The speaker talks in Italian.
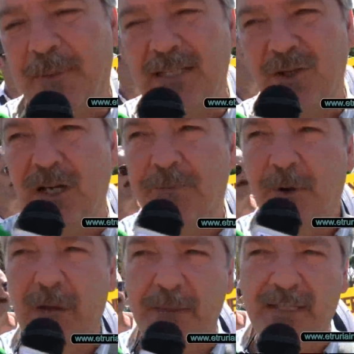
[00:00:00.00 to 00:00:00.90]
penso che il
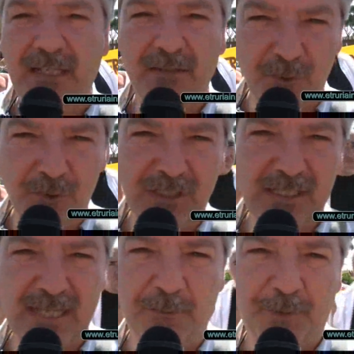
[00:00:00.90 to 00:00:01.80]
problema dei
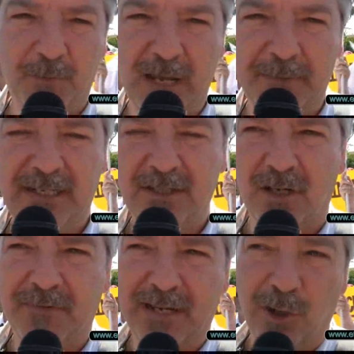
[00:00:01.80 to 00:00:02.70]
rifiuti sia un problema da
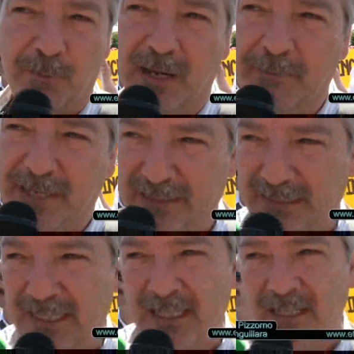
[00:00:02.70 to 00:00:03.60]
risolvere
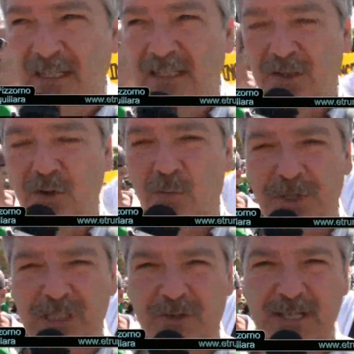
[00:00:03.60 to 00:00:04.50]
globalmente, i
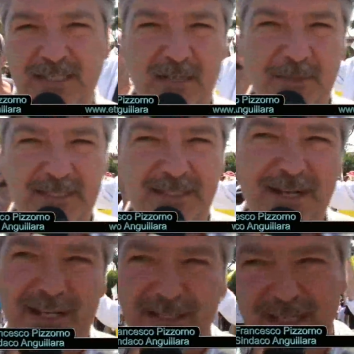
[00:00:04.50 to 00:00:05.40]
comuni devono essere messi in
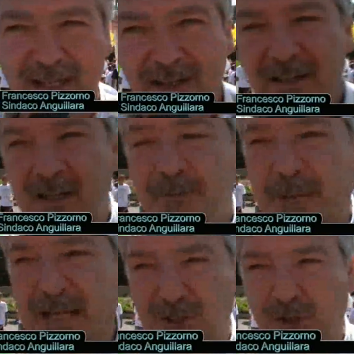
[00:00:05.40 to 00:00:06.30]
rete,
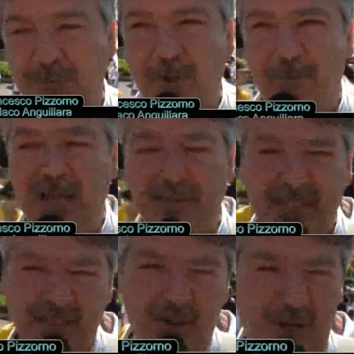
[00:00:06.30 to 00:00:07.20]
penso che i problemi
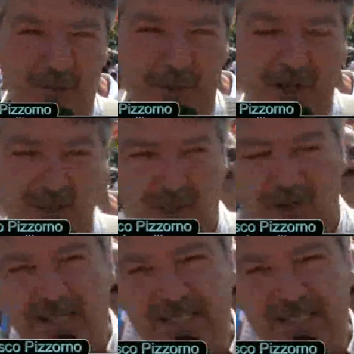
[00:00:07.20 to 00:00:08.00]
di Roma non possono